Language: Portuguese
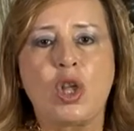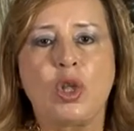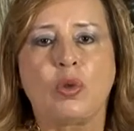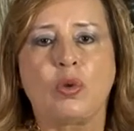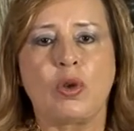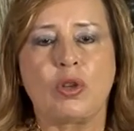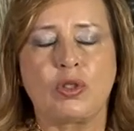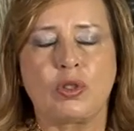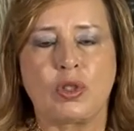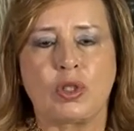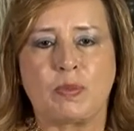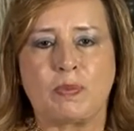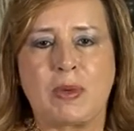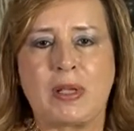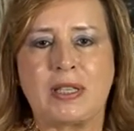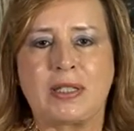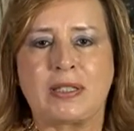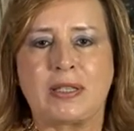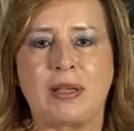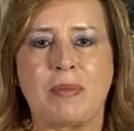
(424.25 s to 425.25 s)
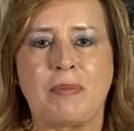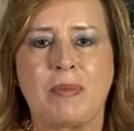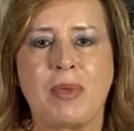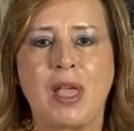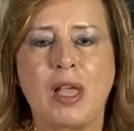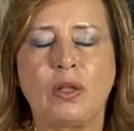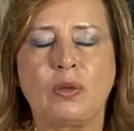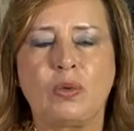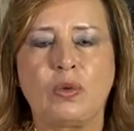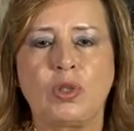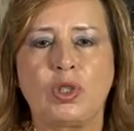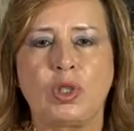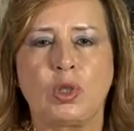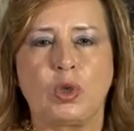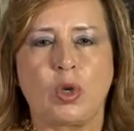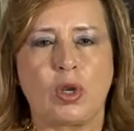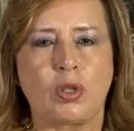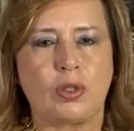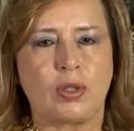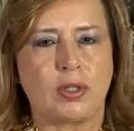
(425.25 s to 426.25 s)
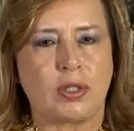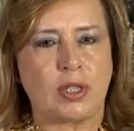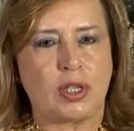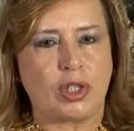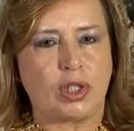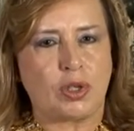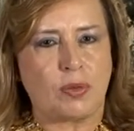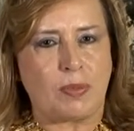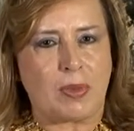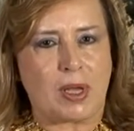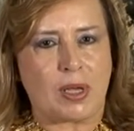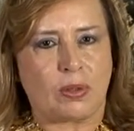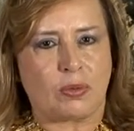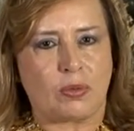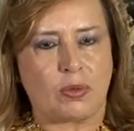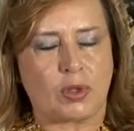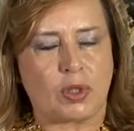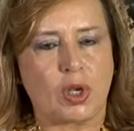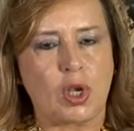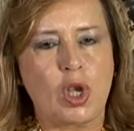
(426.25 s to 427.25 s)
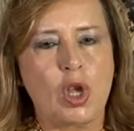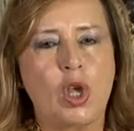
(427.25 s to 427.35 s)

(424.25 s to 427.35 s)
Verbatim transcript: nossos pensamentos e nossos sentimentos.